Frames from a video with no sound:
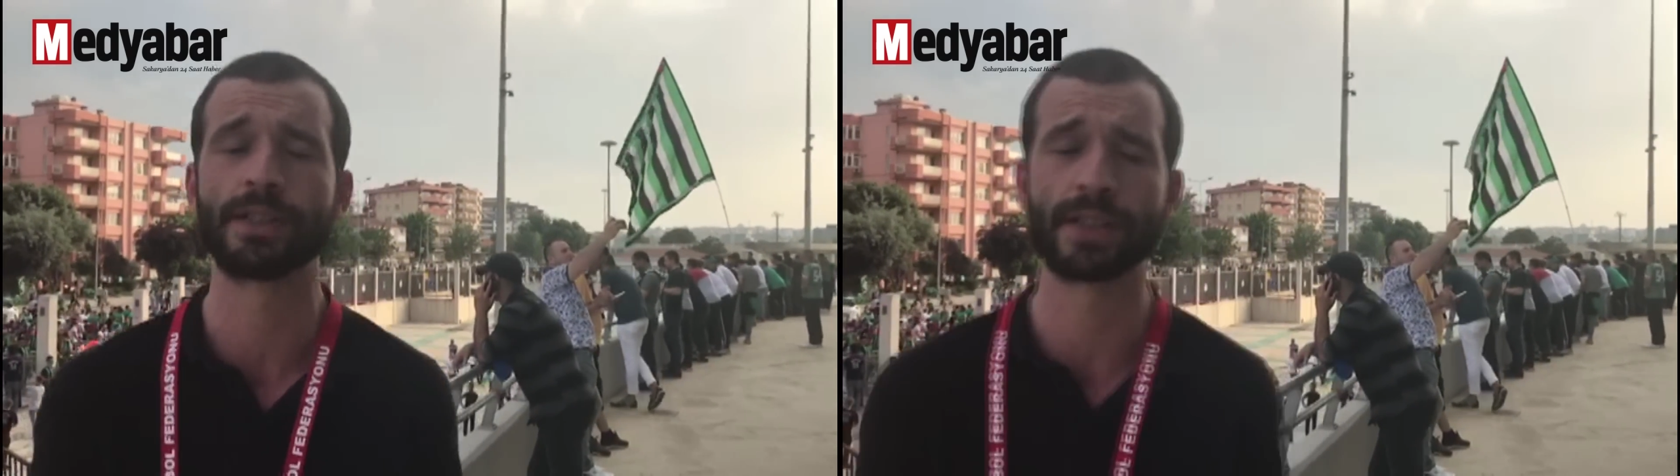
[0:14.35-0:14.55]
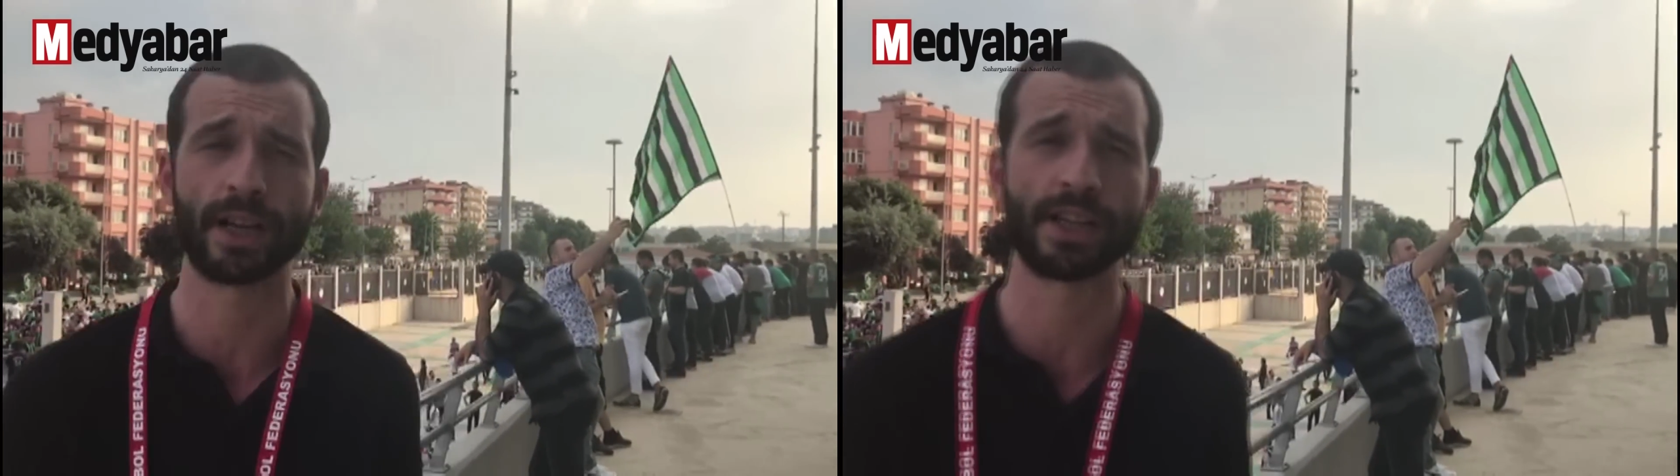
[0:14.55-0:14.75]

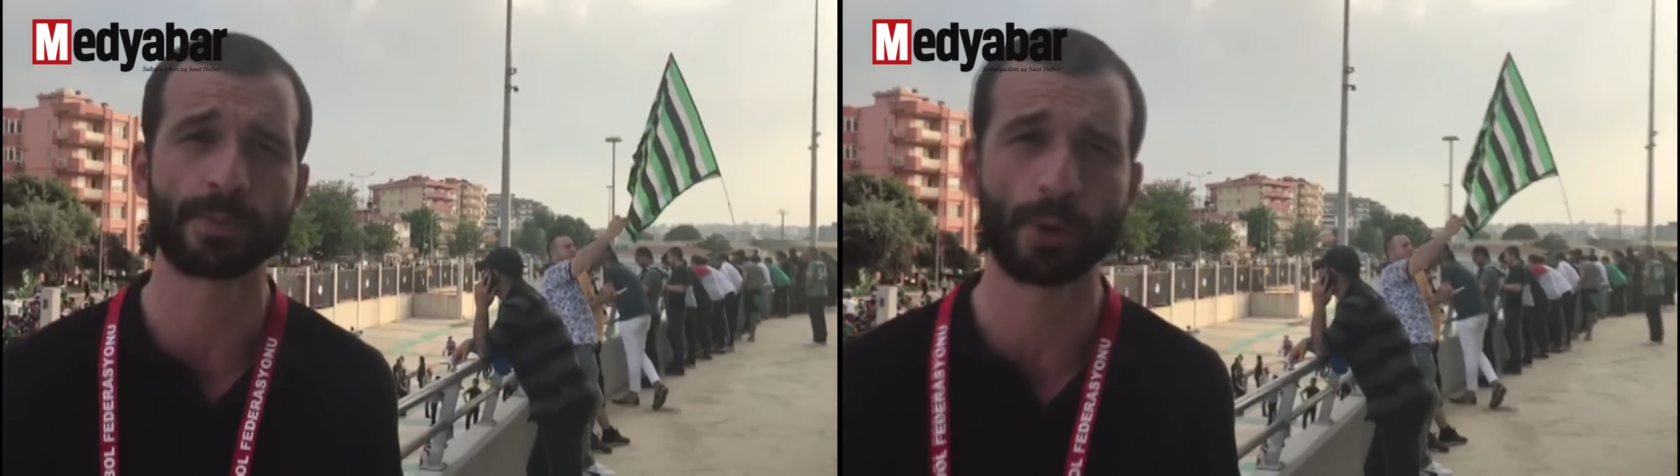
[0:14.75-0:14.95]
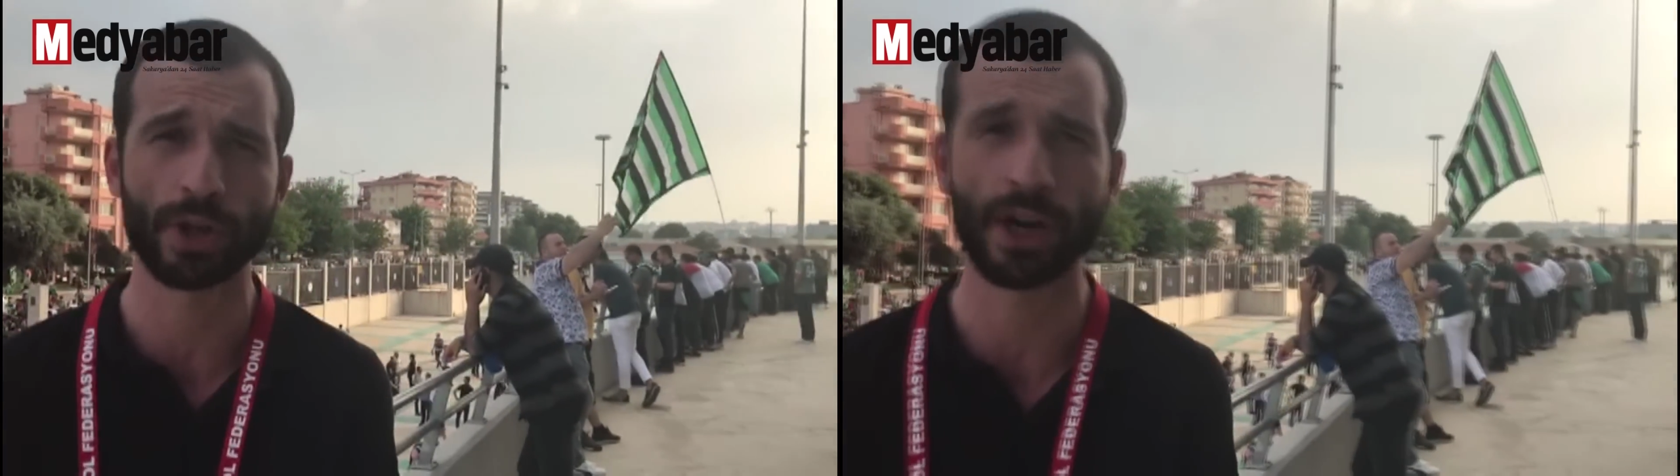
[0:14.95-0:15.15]
Sakarya
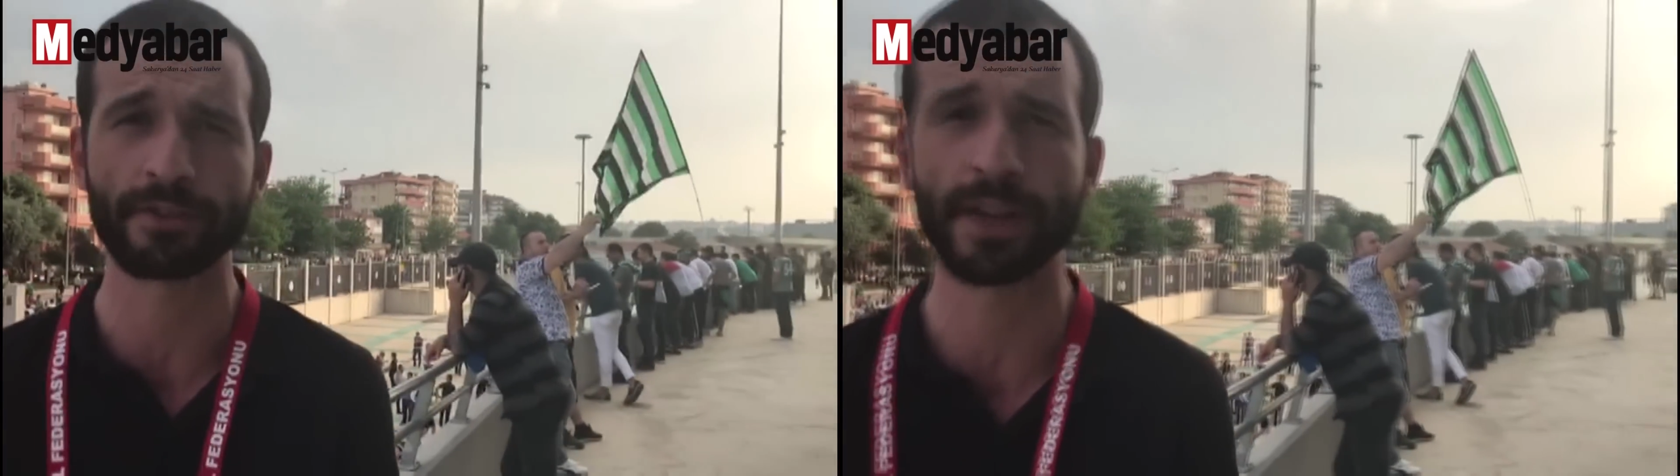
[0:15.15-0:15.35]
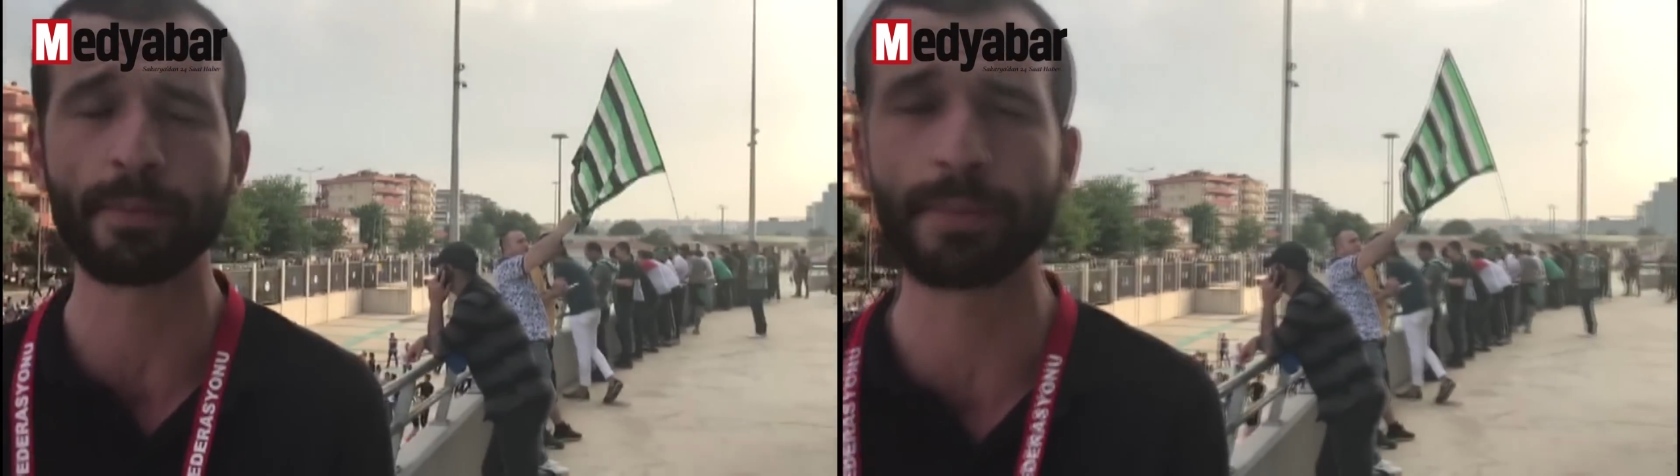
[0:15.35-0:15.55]
Spor
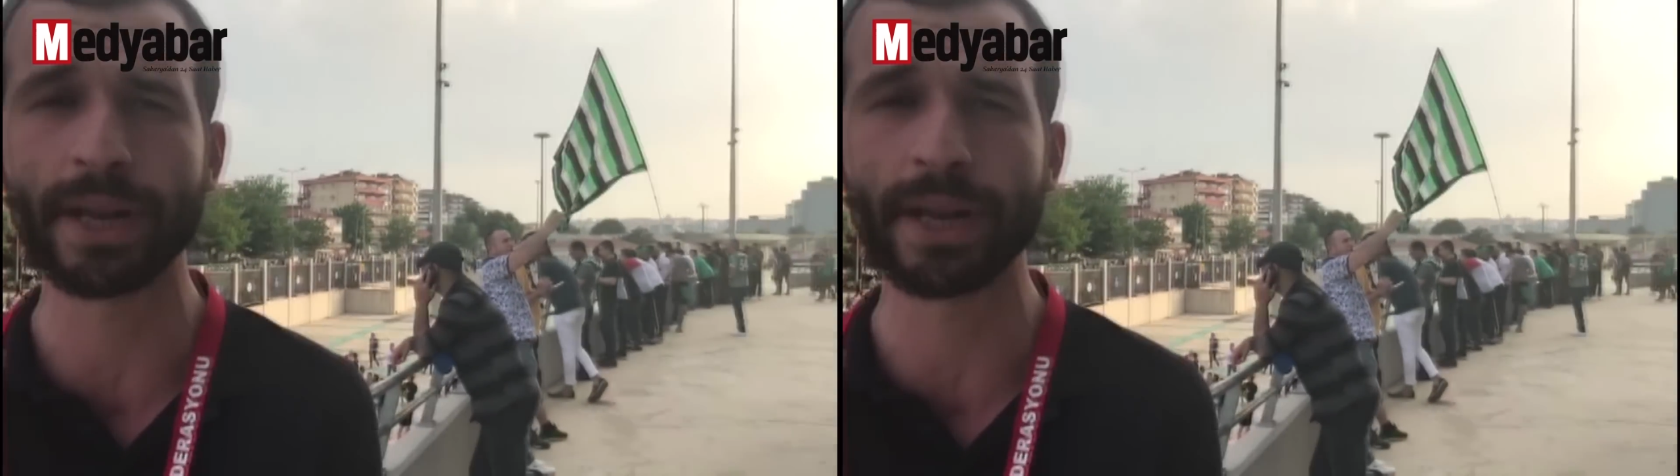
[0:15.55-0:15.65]
taraftar